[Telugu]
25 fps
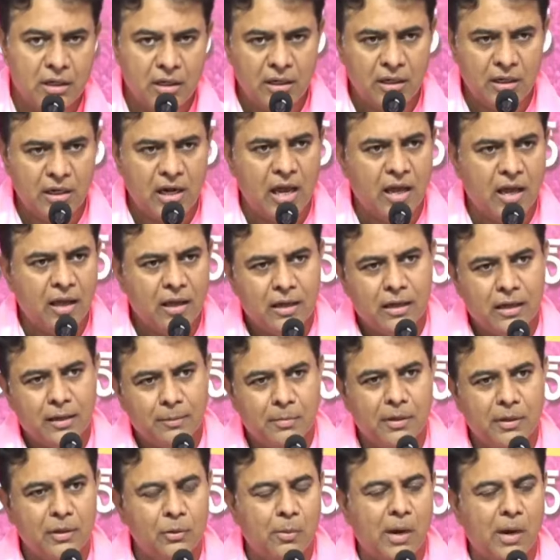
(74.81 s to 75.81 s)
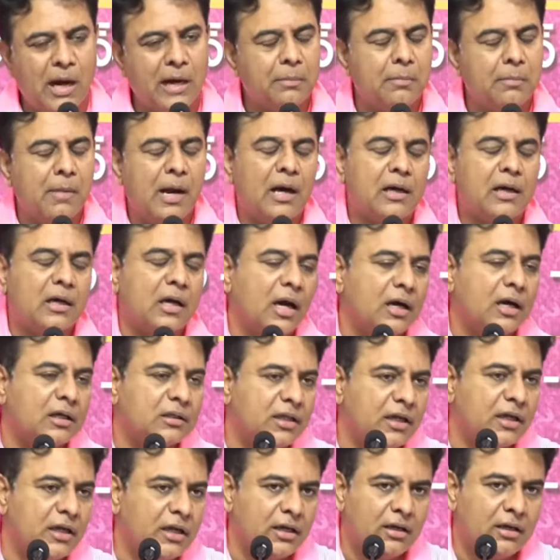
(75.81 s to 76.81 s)
ఈ మీరు మాట
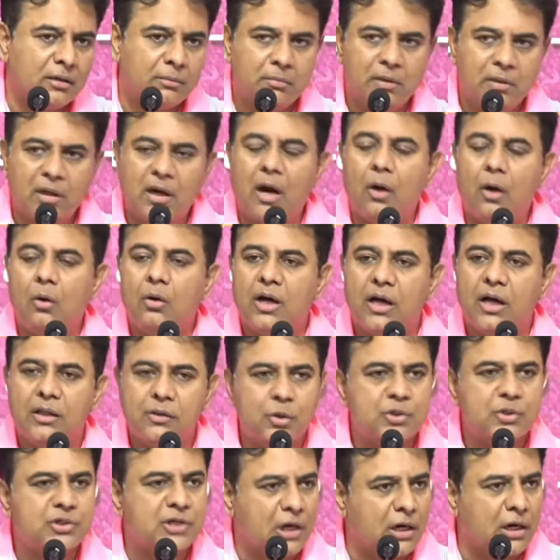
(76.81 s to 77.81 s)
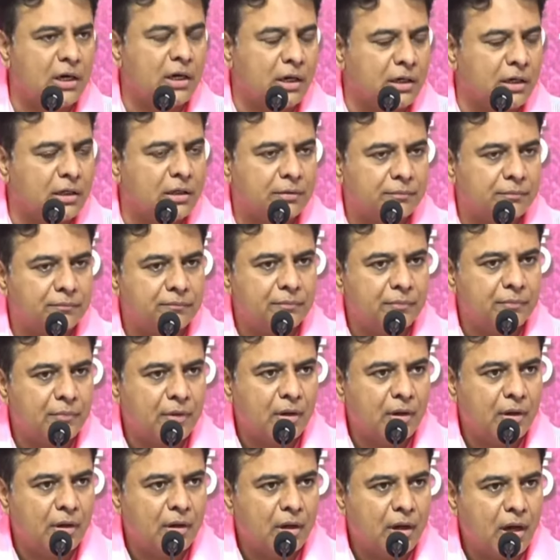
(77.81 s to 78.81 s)
మాట్లాడితే మీ రాహుల్ గాంధీ వచ్చి అన్నాడు ఇక్కడికి
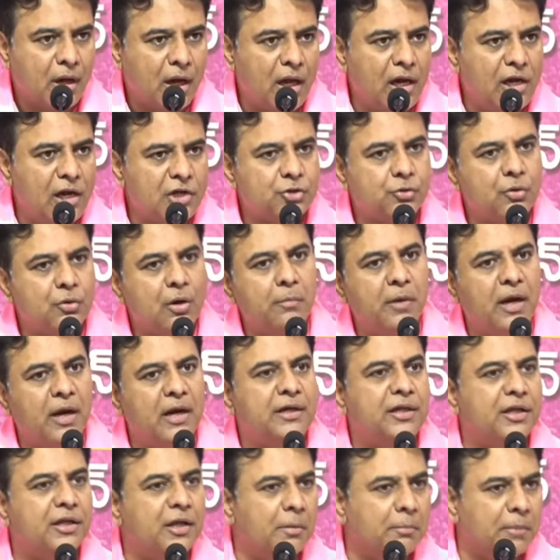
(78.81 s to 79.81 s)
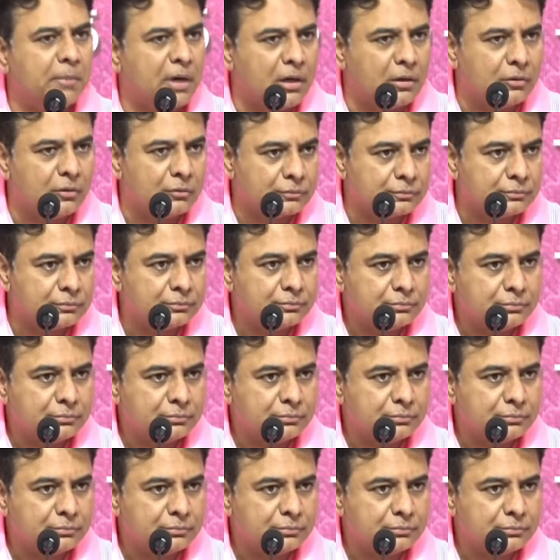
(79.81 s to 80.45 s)
కాళేశ్వరం ఏటీఎం అన్నాడు